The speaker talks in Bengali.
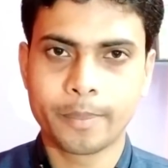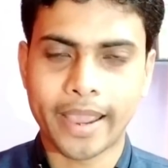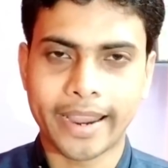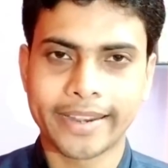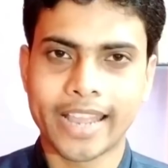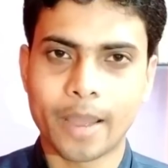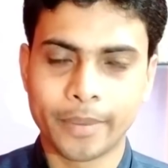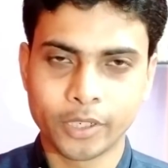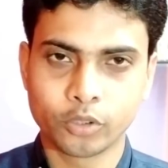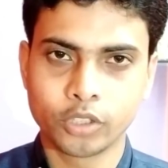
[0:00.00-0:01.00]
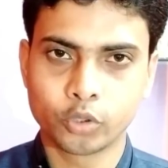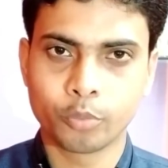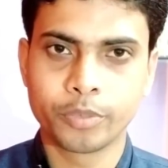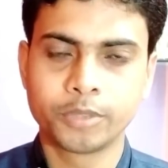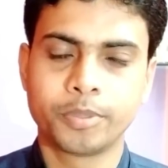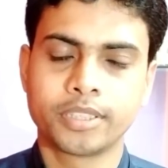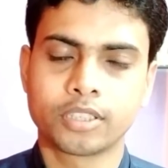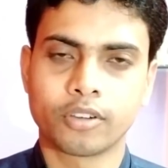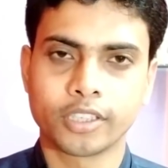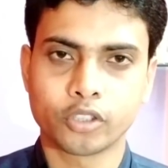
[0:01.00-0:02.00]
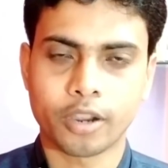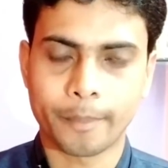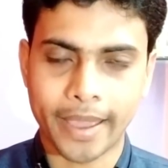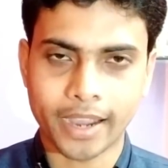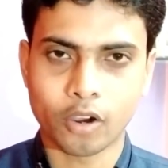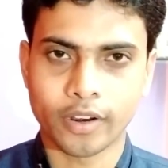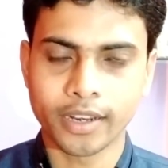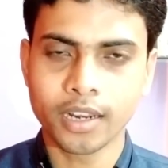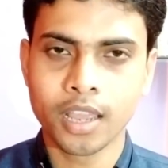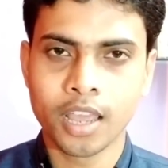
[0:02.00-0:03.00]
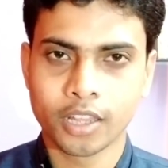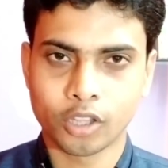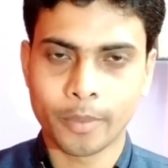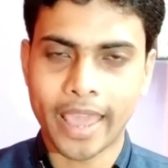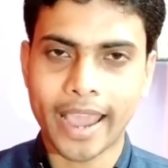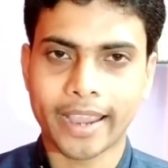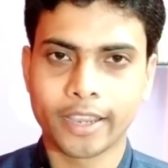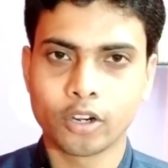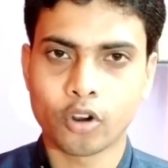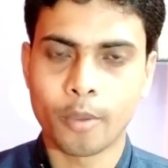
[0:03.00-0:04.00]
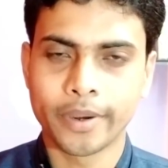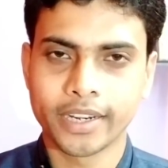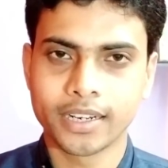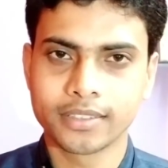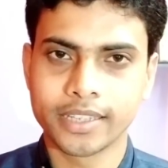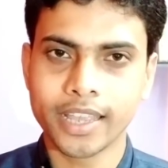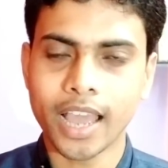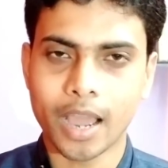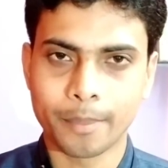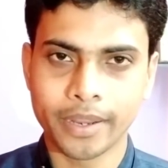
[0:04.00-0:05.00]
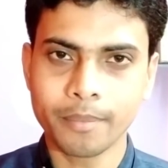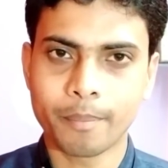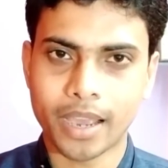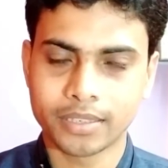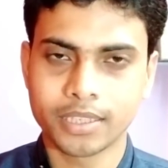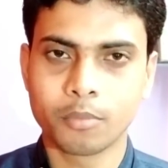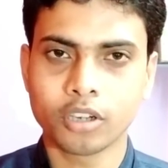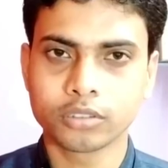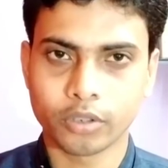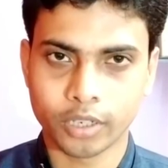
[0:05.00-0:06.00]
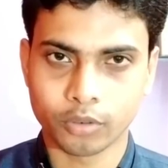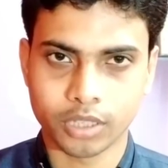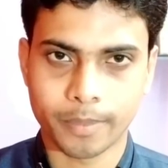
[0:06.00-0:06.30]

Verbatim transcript: প্যাকেটে আপনি যদি চব্বিশ পিস করে চক প্যাক করেন তবে এক কিলো র মেটেরিয়ালস দিয়ে আপনি পাঁচটি বক্স তৈরি করতে